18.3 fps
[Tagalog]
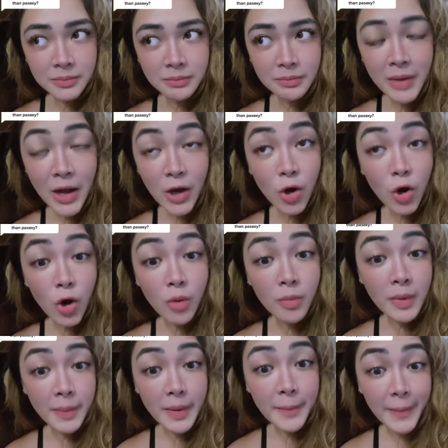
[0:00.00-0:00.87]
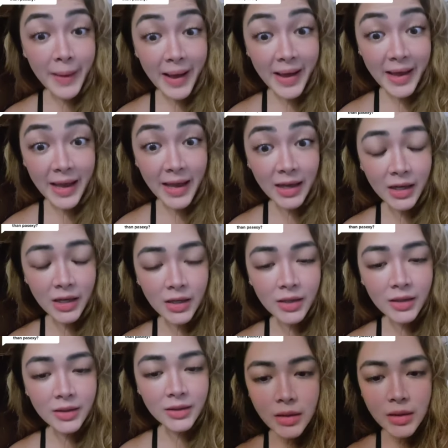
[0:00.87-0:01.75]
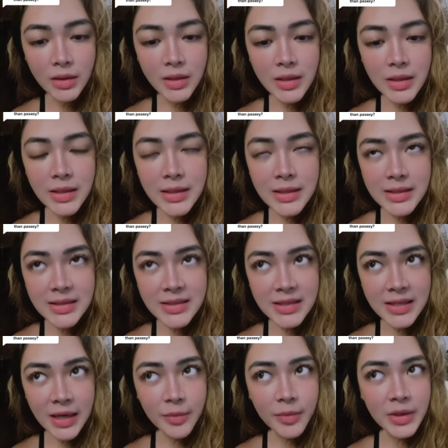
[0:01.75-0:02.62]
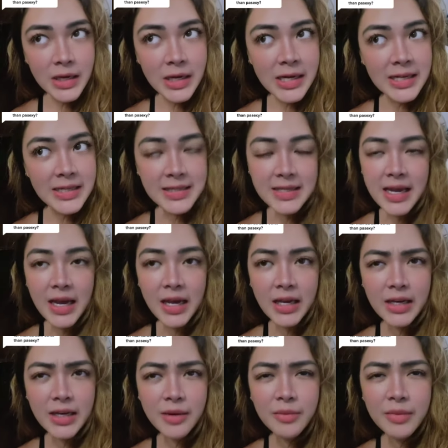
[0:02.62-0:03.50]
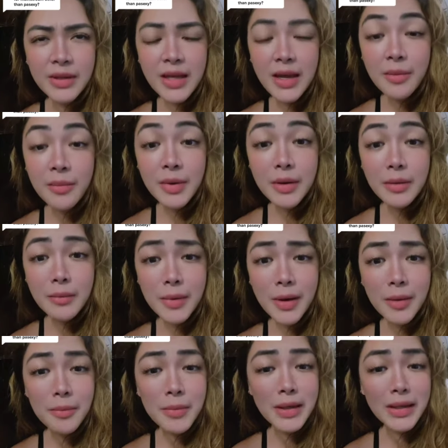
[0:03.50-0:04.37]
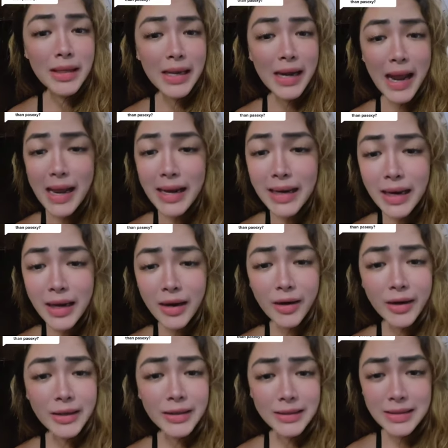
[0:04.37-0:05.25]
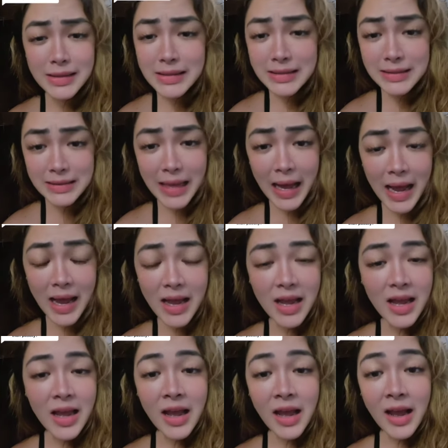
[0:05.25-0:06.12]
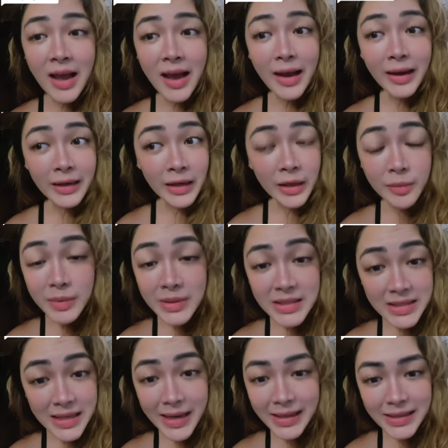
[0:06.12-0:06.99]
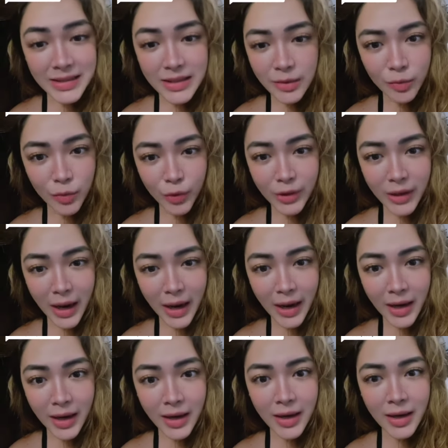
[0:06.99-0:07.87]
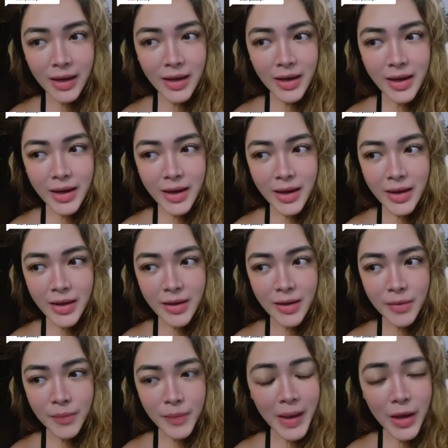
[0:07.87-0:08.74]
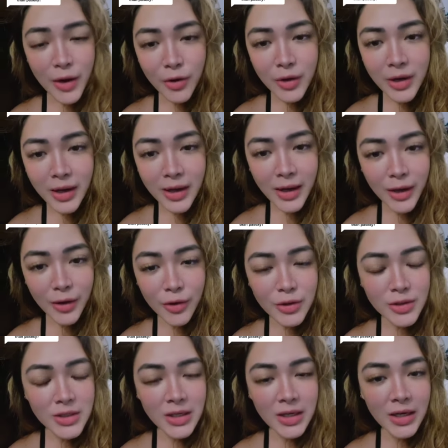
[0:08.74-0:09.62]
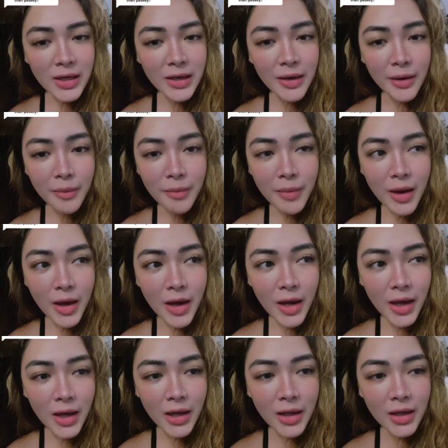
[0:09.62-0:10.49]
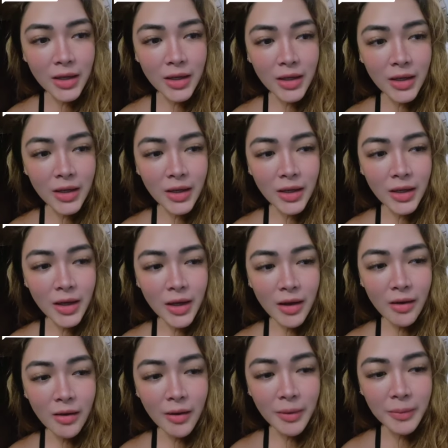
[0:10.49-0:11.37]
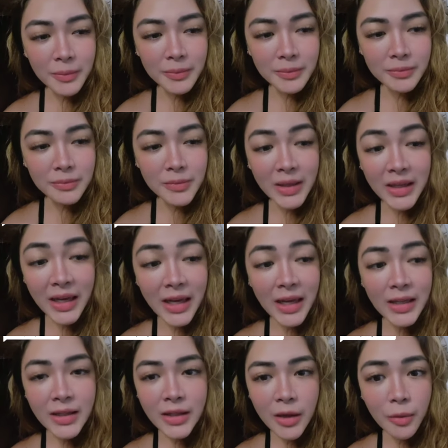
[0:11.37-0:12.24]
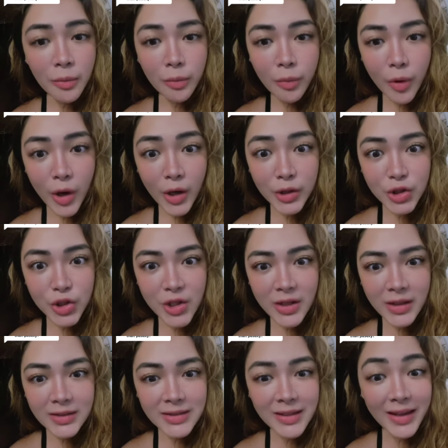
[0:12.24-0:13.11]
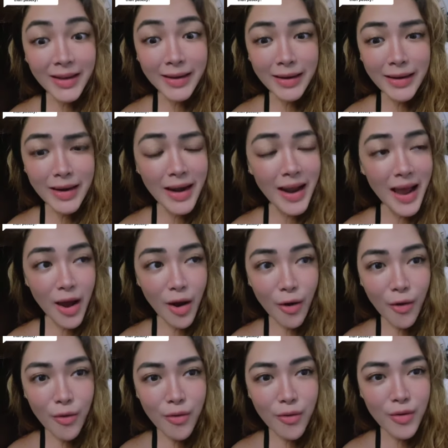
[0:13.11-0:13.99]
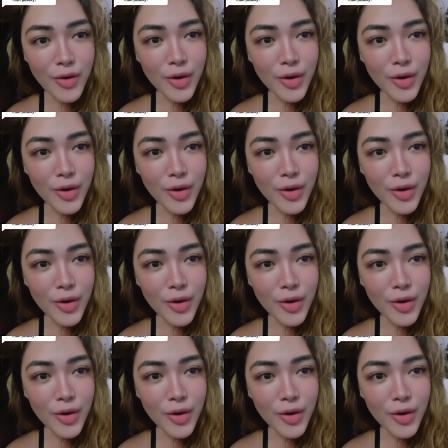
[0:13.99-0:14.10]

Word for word: bago ako mapapayag. Sinabi nila sa akin na madaming mga veteranang artista ang nagpa-sexy muna pero nagkaroon sila ng mga um, magagandang projects and now